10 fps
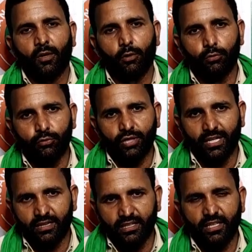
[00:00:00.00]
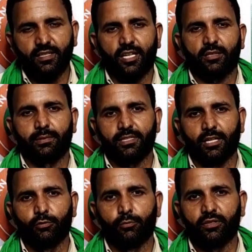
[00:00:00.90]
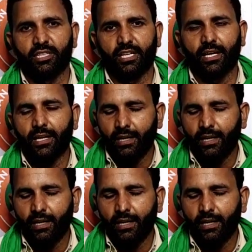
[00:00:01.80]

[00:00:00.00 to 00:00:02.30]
और उस साथी के साथ भी सहानुभूति है